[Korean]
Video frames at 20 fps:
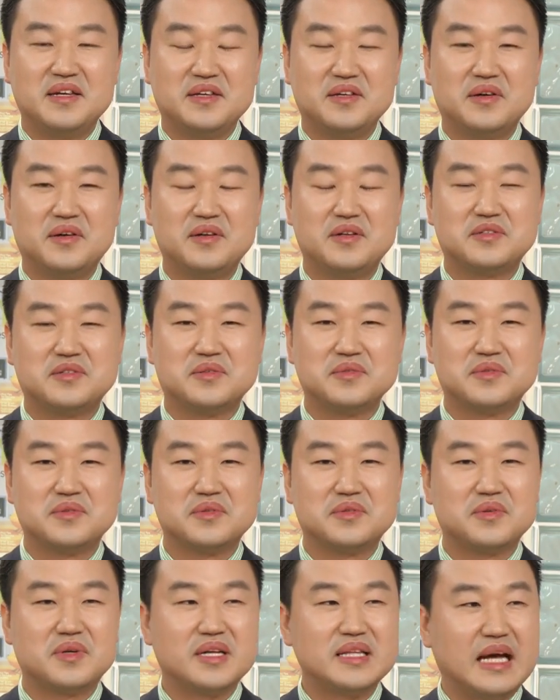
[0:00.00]
열
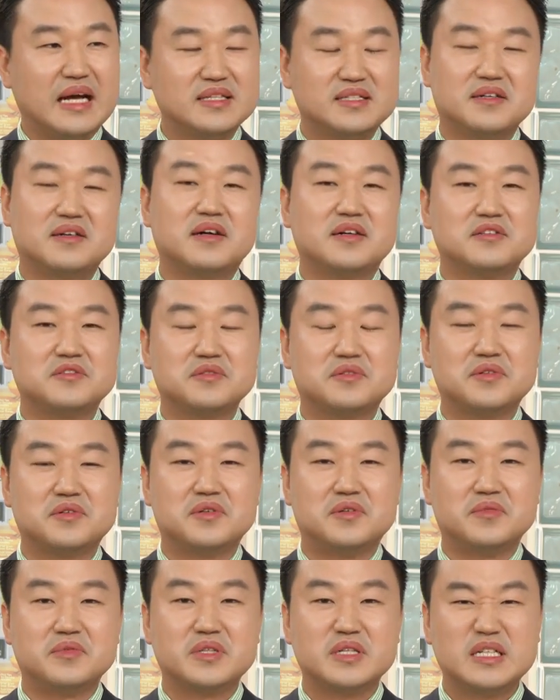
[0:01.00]
전도도가
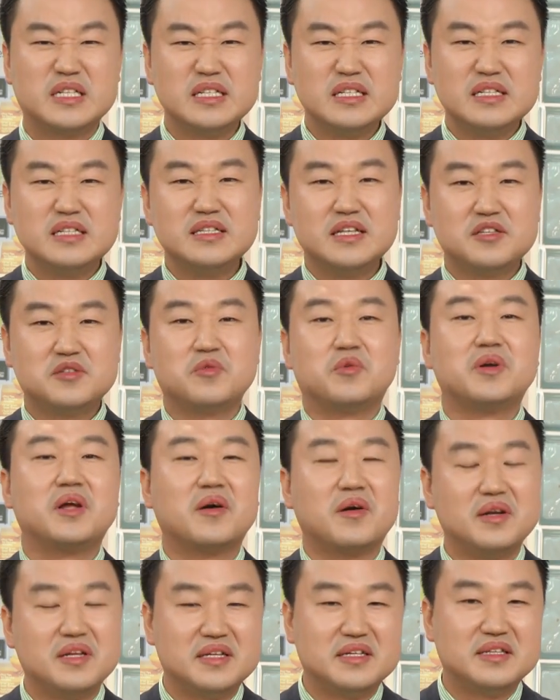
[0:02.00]
낮아가지고 끓는데 좀 오래
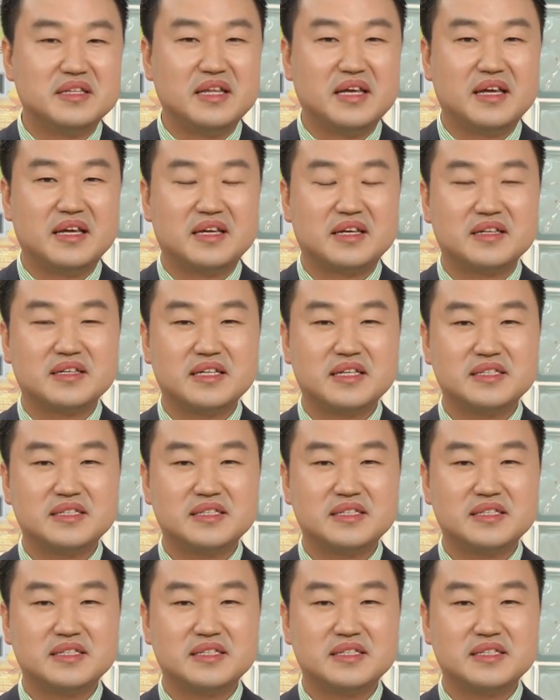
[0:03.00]
걸리는데